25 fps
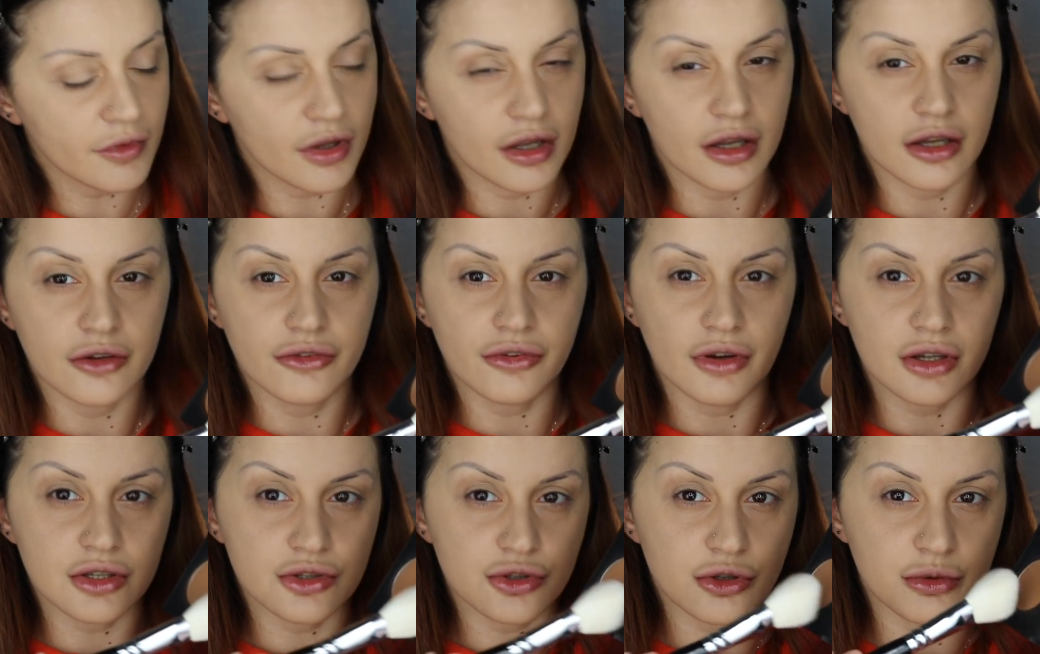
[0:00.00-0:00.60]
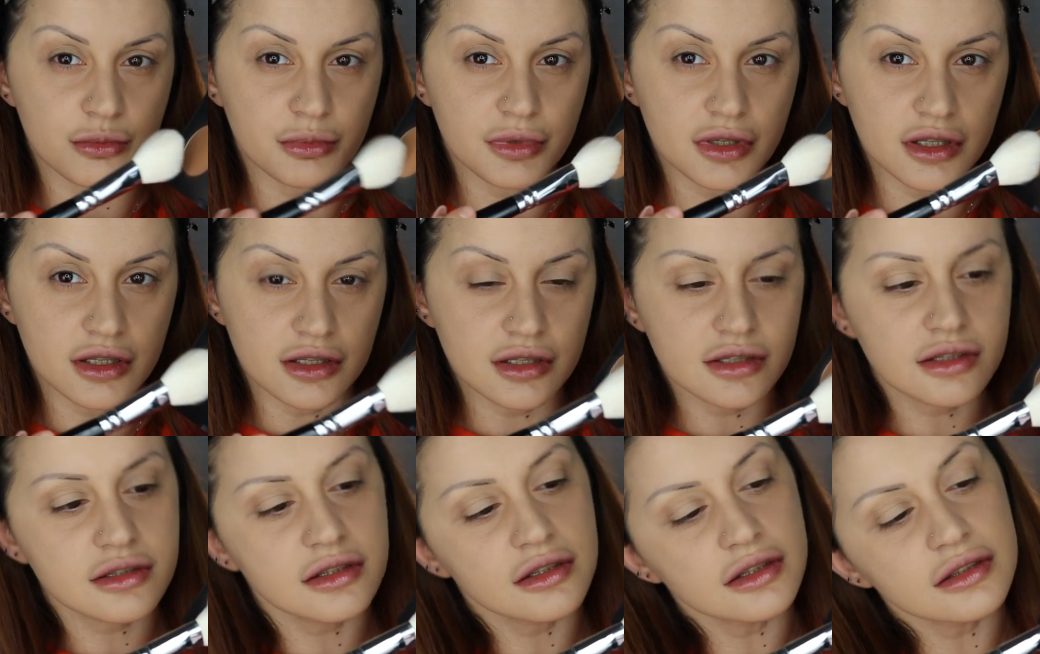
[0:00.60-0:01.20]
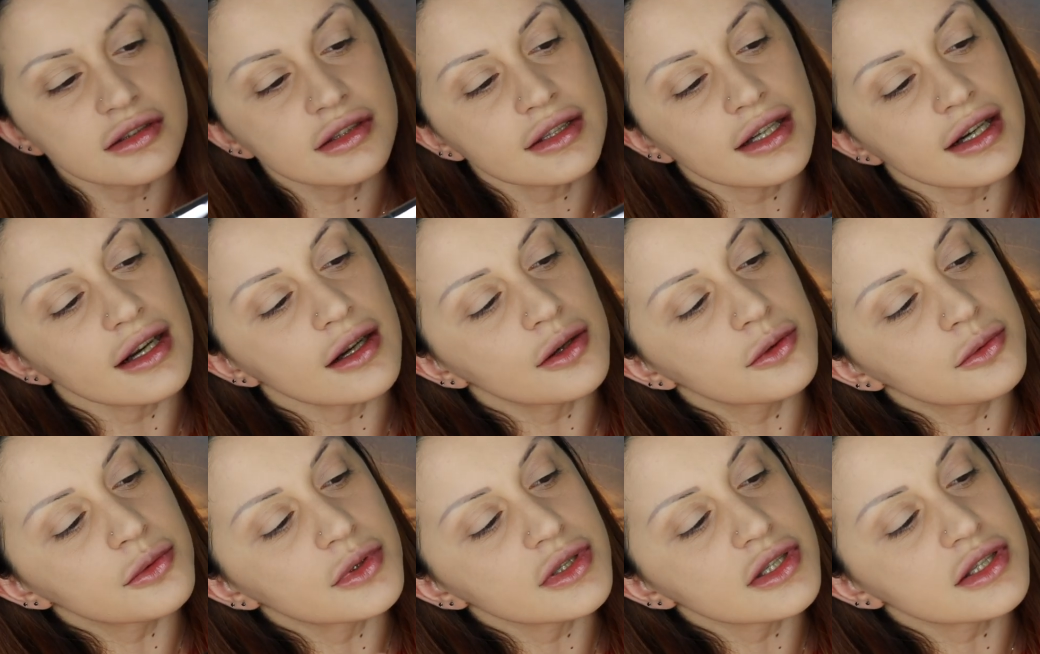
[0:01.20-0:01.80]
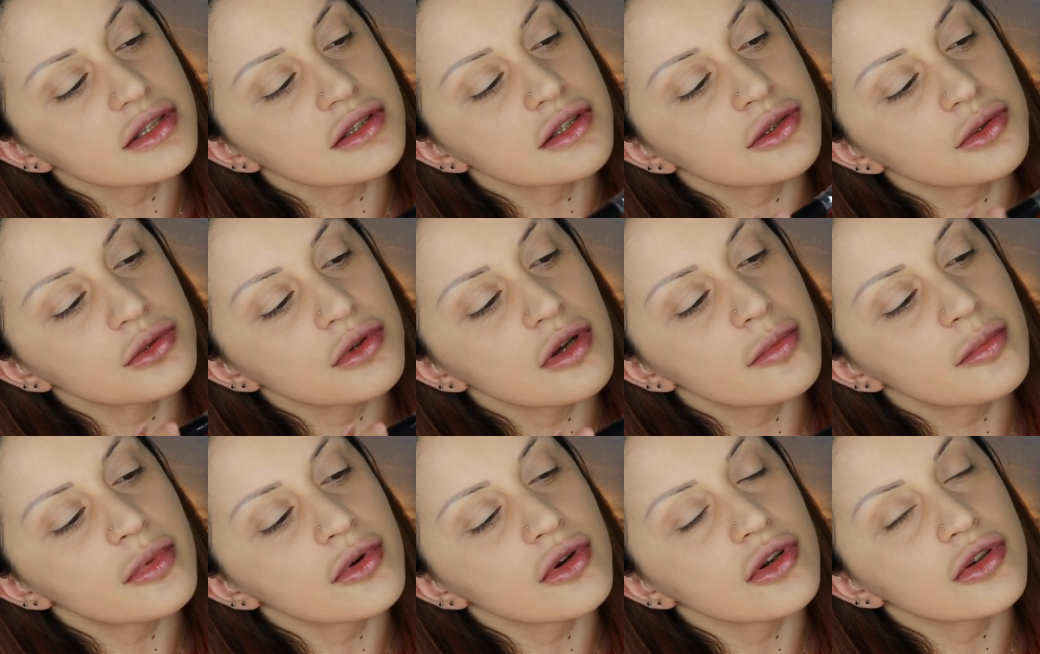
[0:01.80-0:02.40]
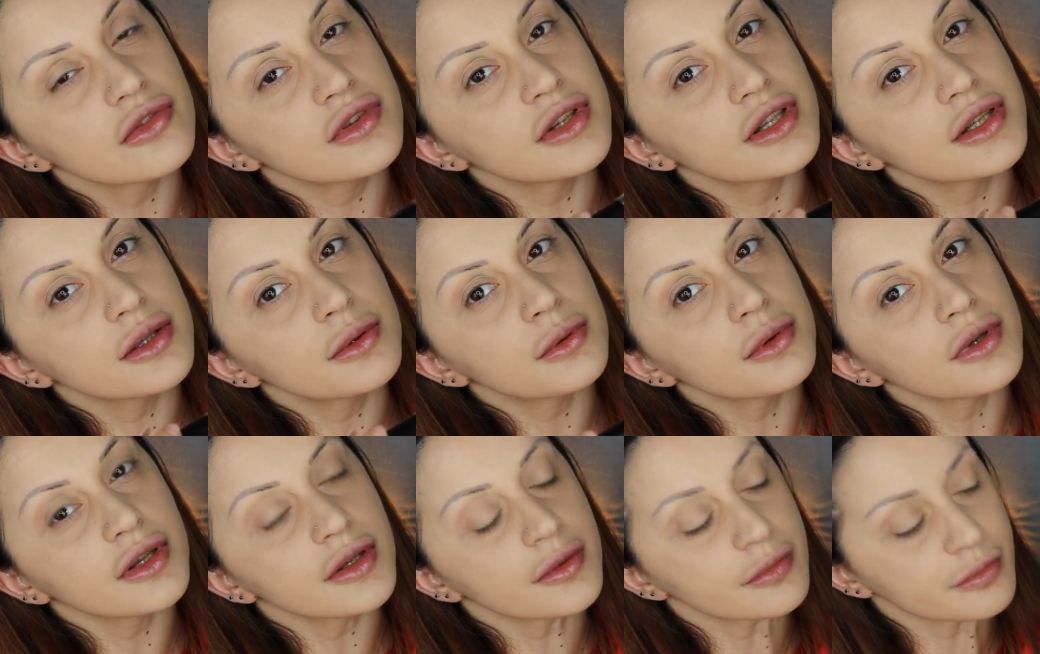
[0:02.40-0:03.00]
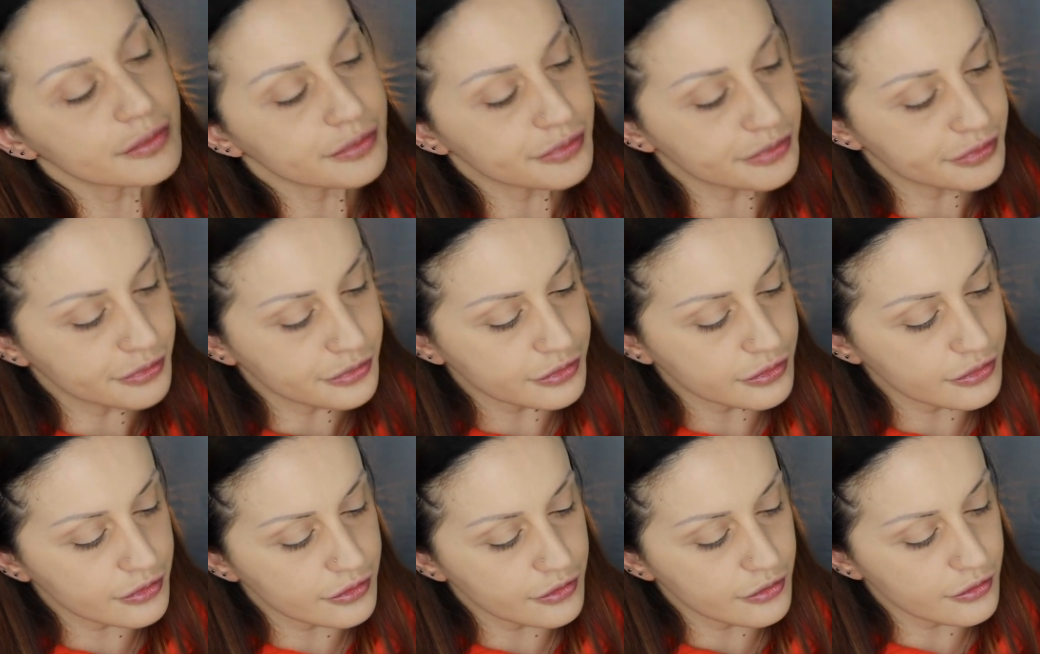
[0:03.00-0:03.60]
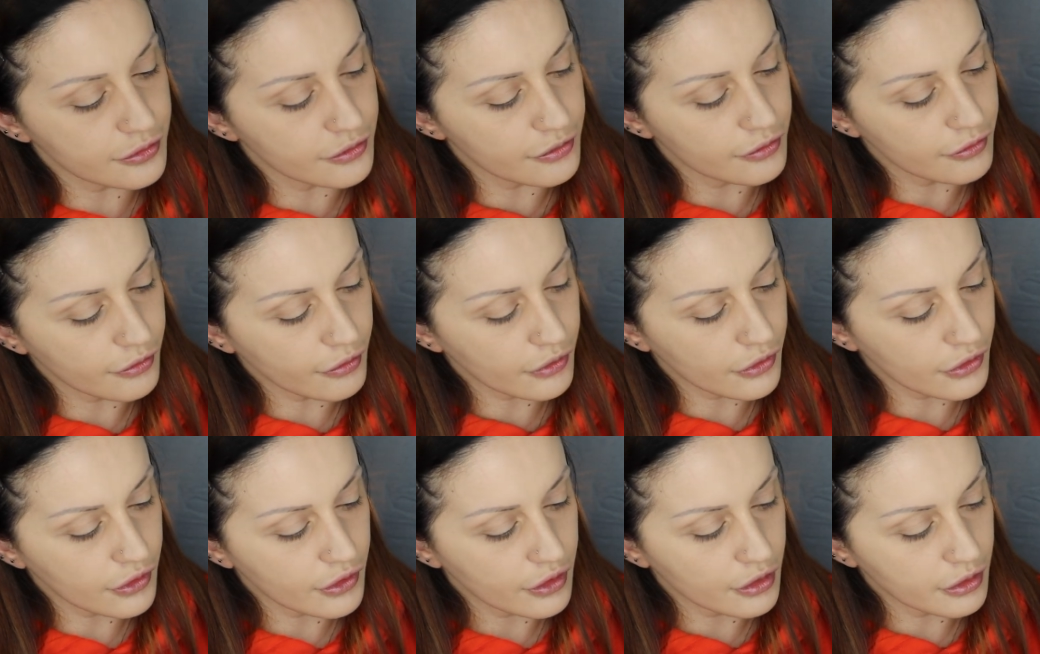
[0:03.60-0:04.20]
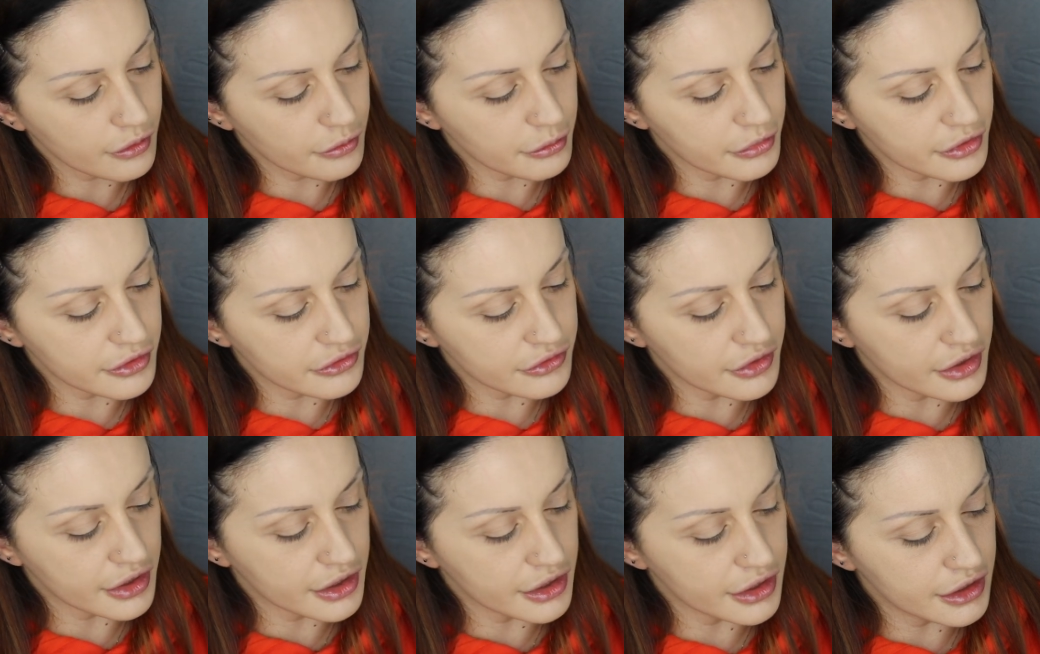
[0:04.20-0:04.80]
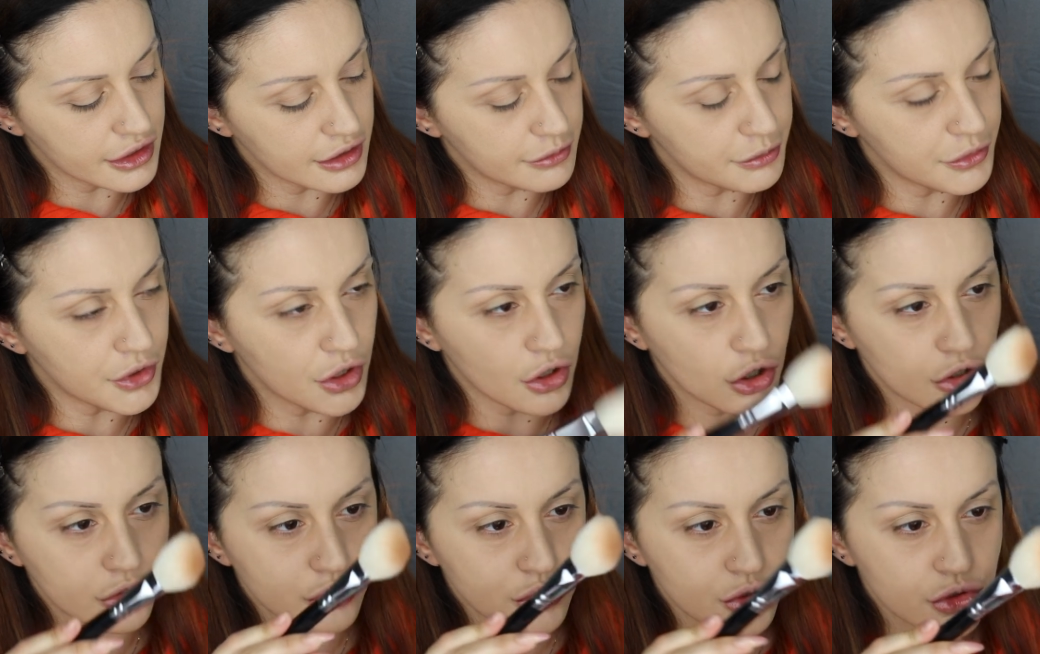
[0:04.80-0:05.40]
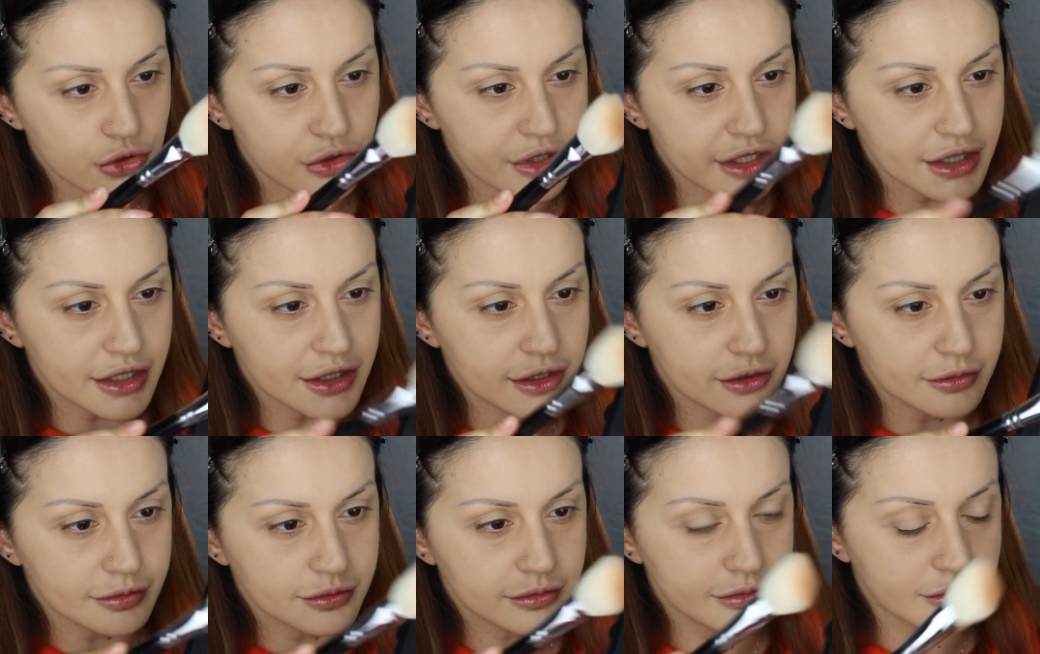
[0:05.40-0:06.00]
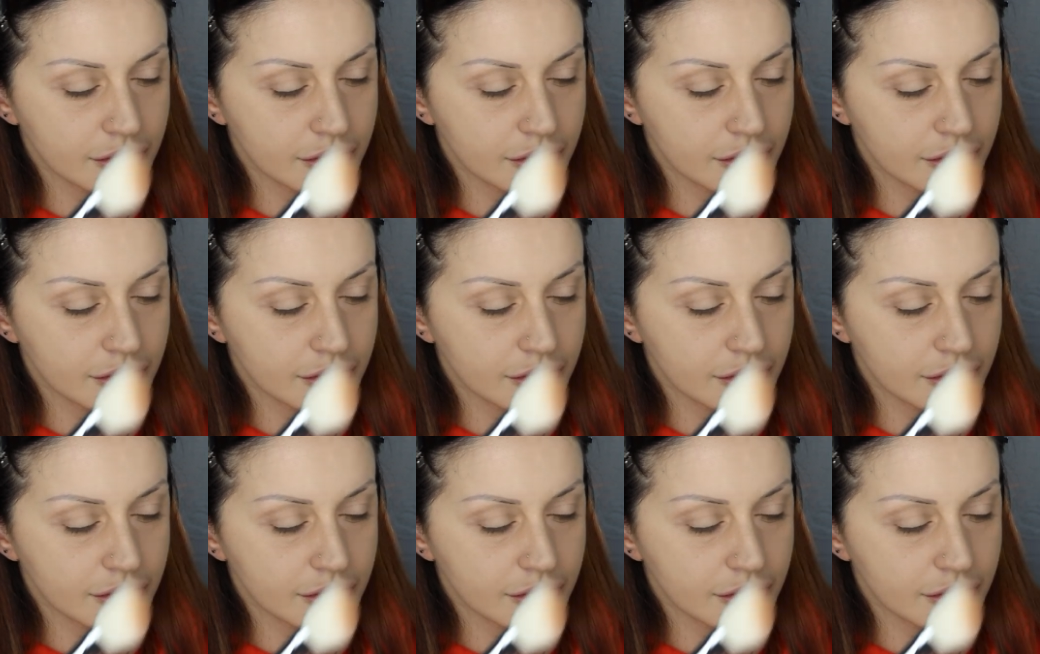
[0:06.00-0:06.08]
e faccio un mix tra queste due polveri qui per fare il mio contouring